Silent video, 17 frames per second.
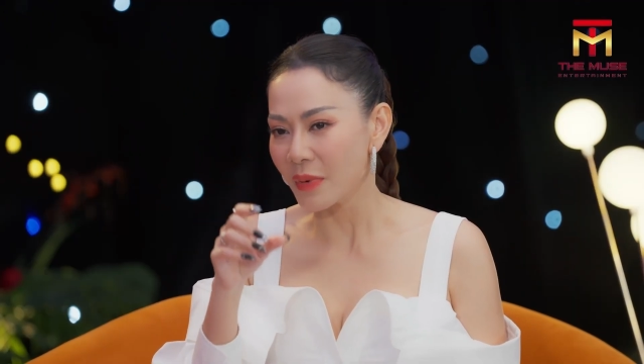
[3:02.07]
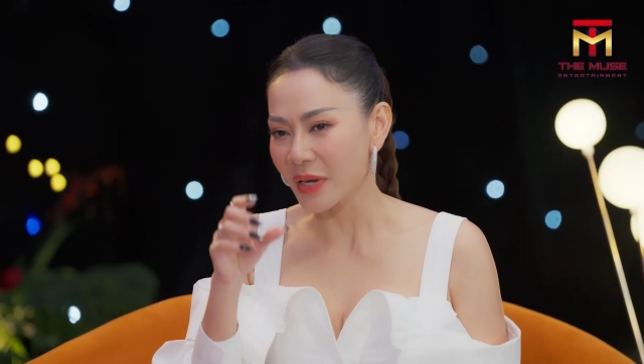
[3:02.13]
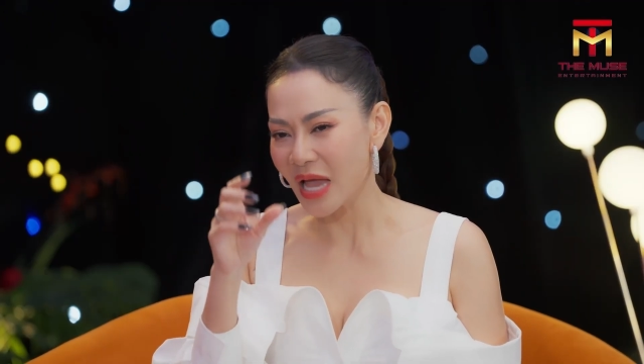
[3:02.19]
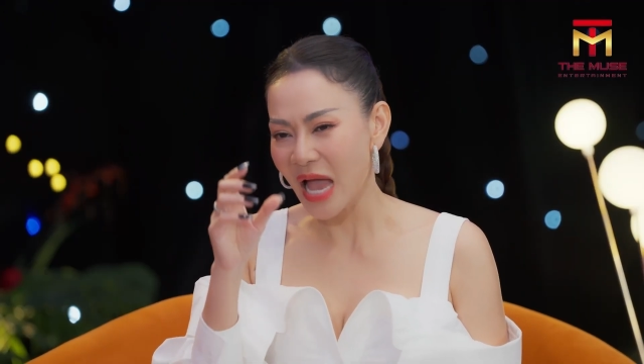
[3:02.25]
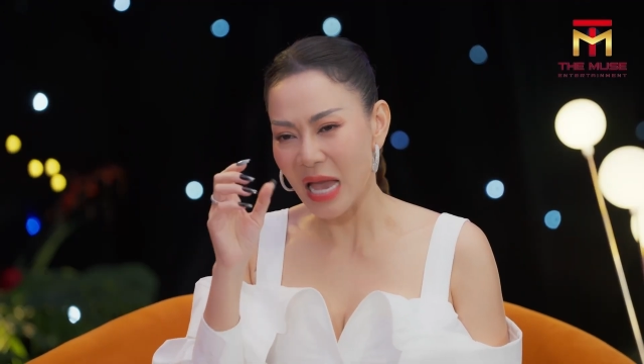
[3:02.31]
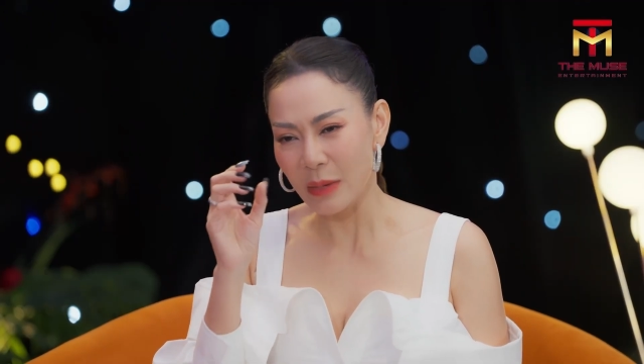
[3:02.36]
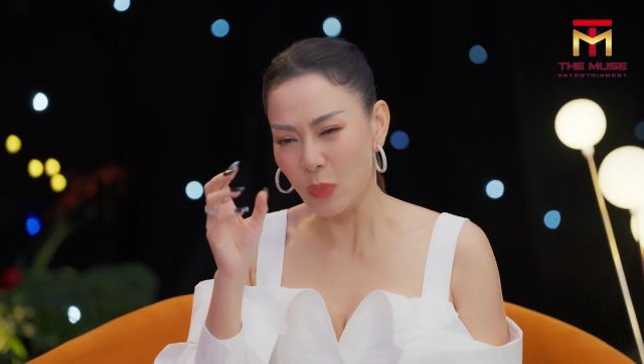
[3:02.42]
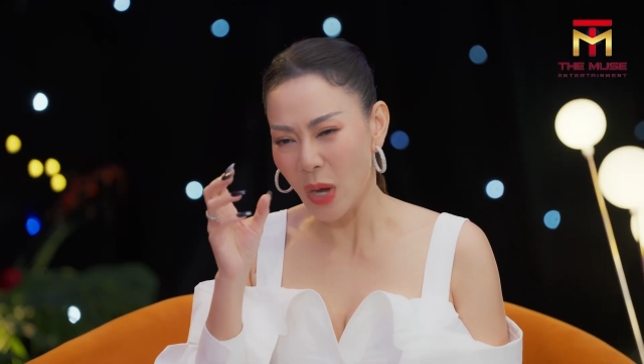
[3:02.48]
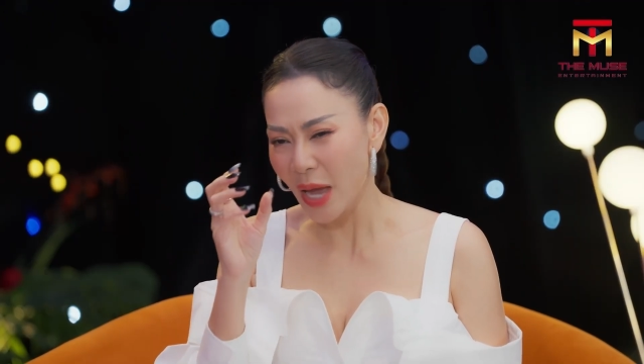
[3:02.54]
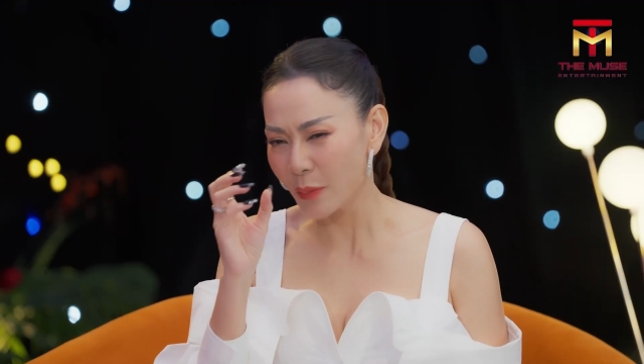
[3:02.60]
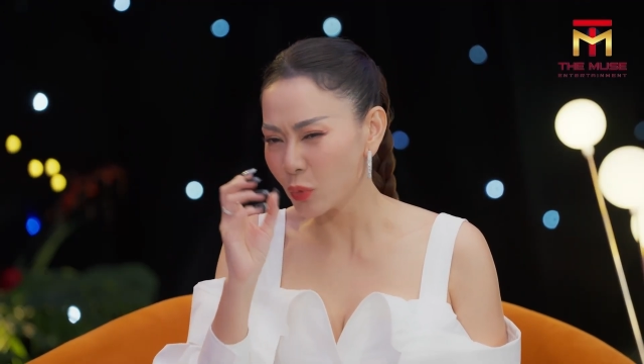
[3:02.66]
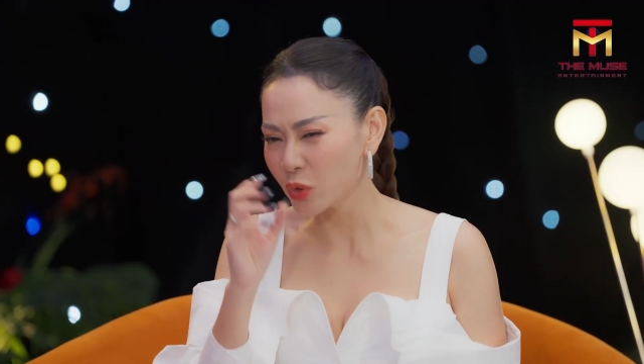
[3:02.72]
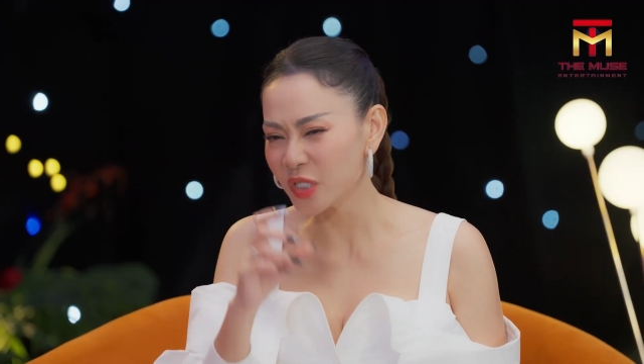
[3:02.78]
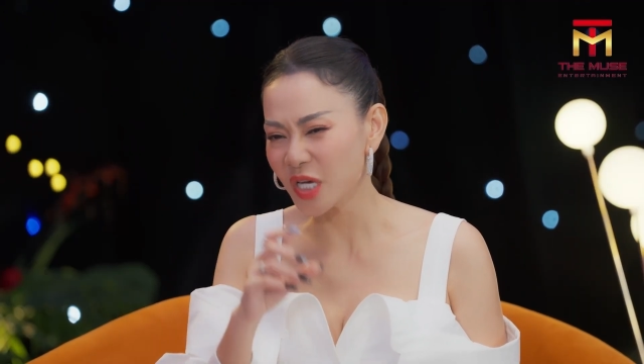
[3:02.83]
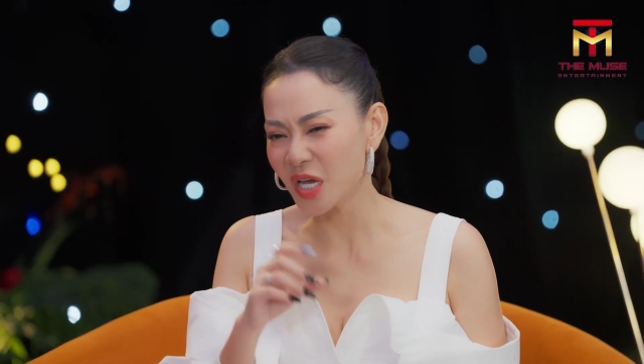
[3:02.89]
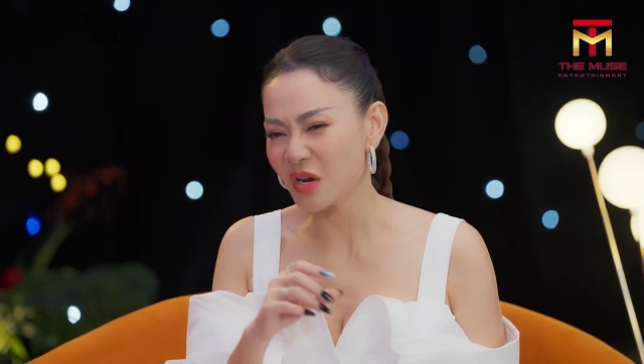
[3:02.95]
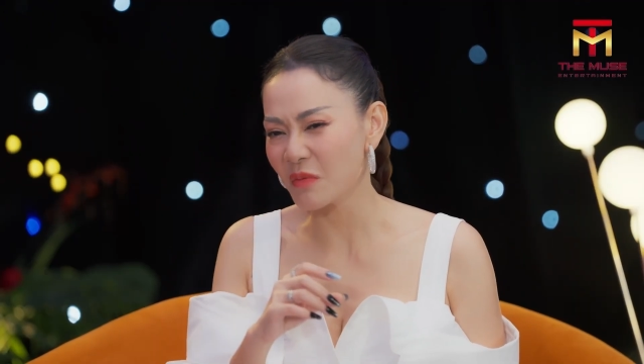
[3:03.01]
mà cái hai, hai
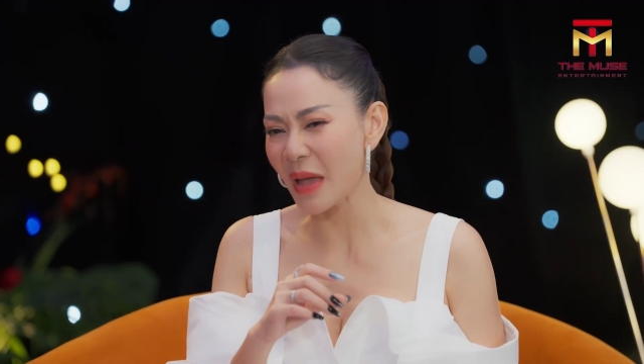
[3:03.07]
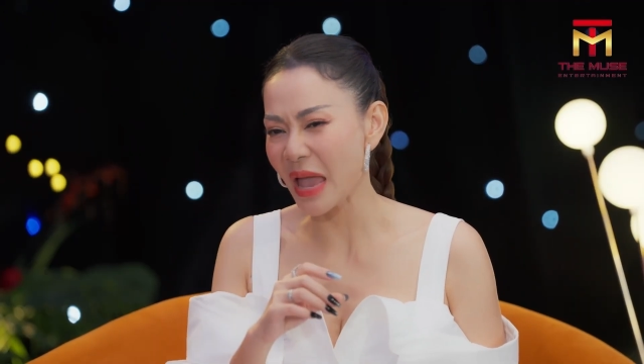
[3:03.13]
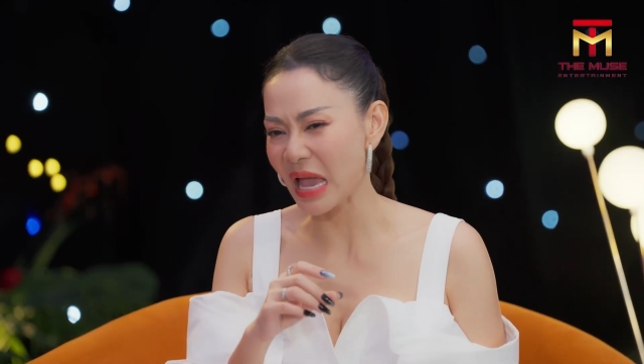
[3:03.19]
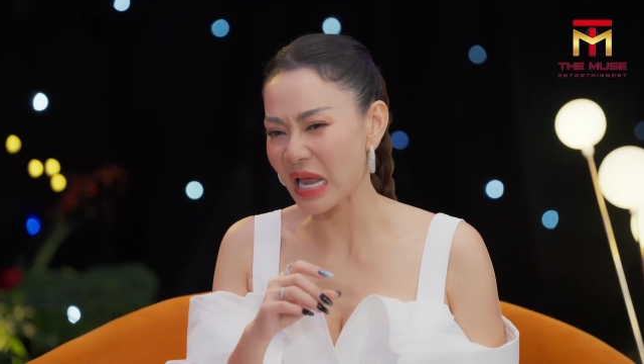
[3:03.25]
múi trên nó bé